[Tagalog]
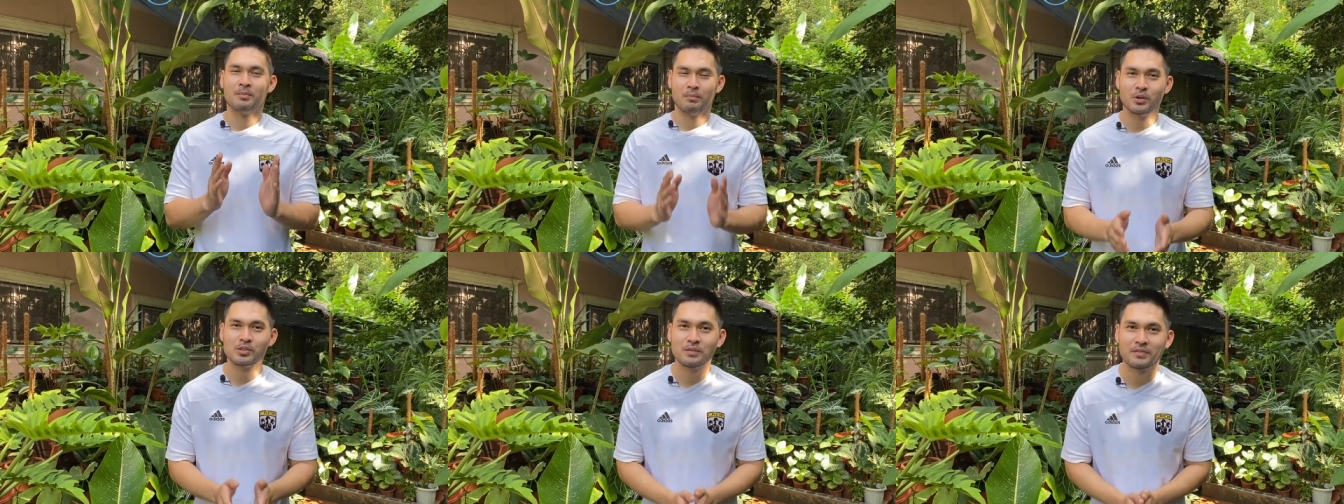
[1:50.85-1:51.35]

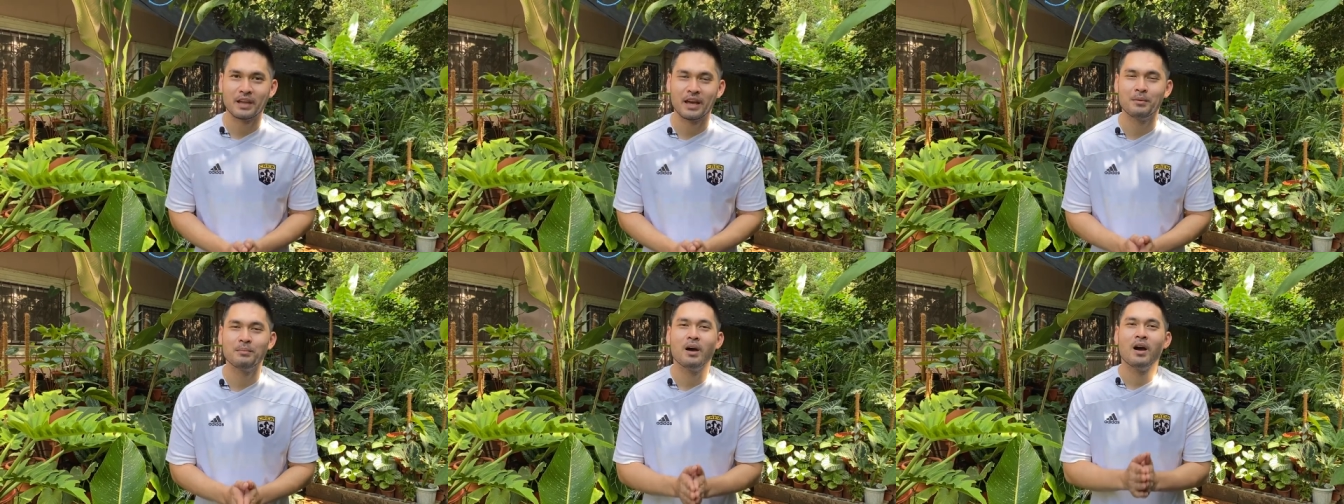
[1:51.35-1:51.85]
most of
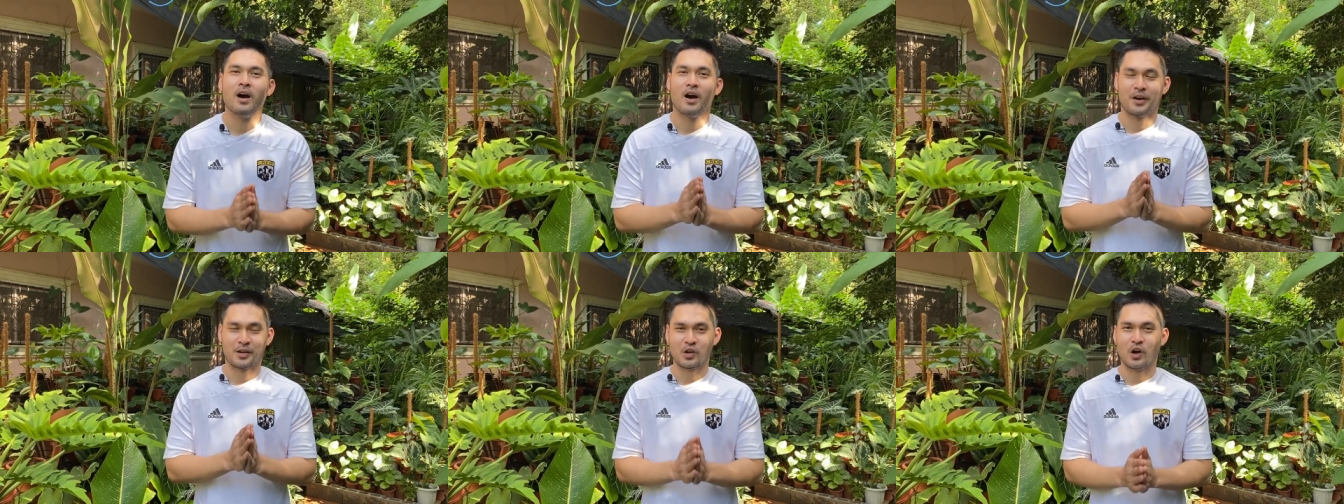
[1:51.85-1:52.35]
them
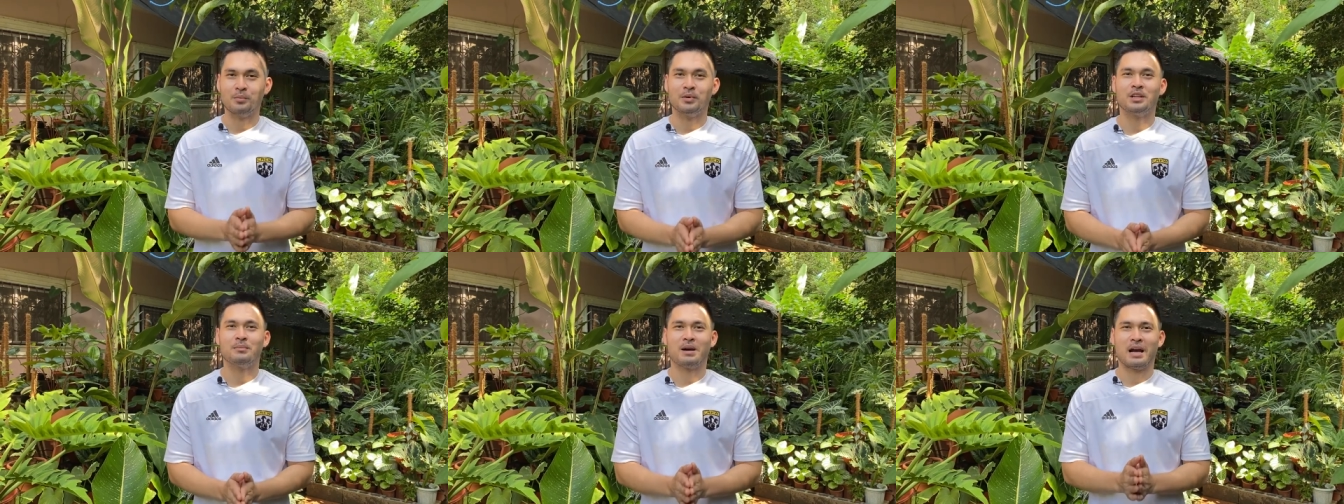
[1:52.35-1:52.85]
are
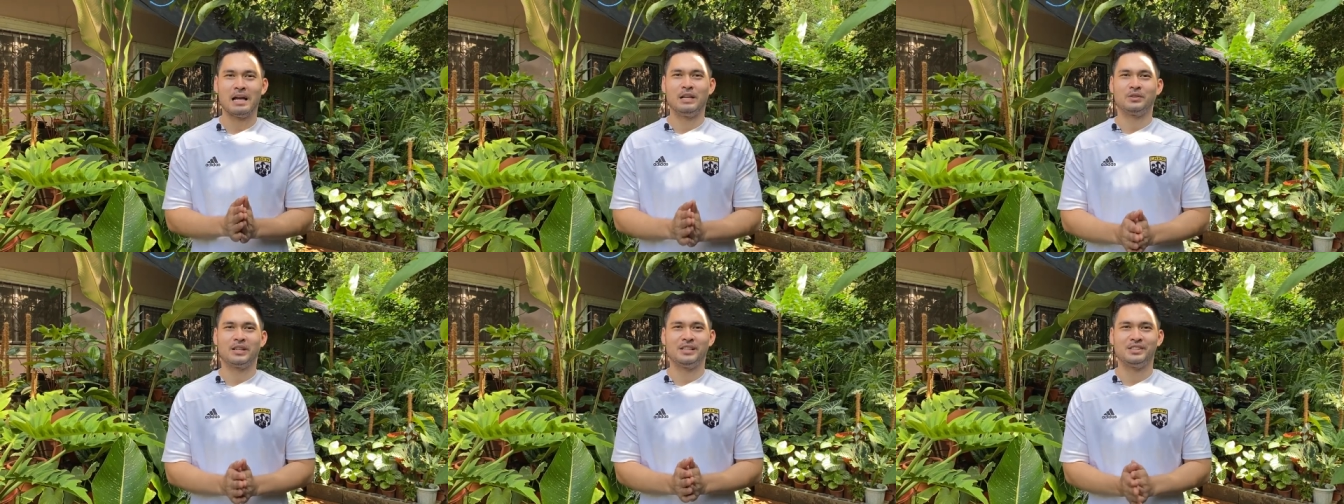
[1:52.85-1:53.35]
common na mga
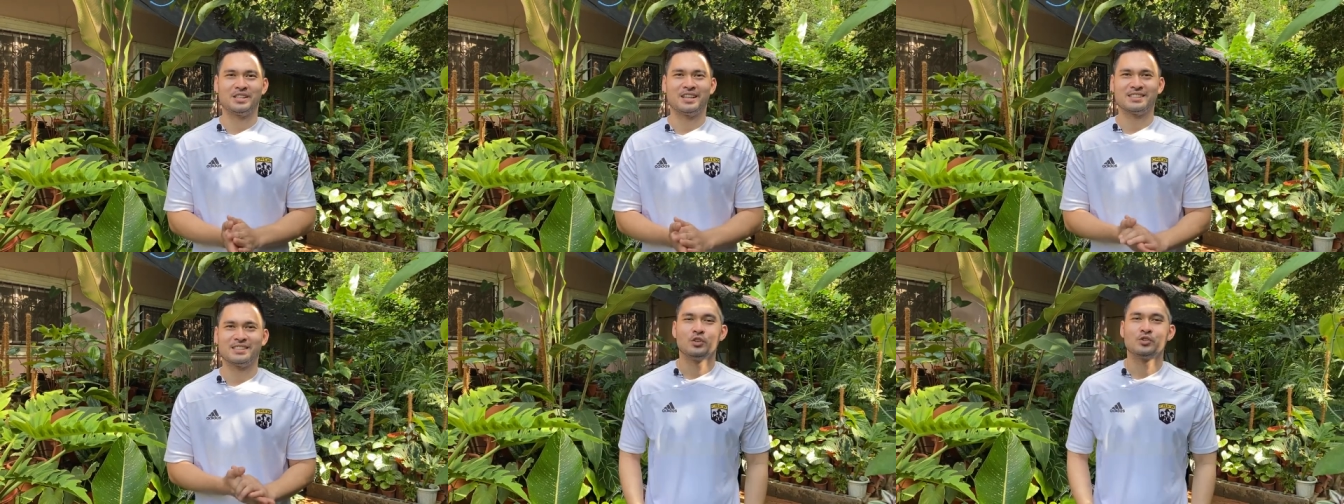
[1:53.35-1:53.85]
allocations.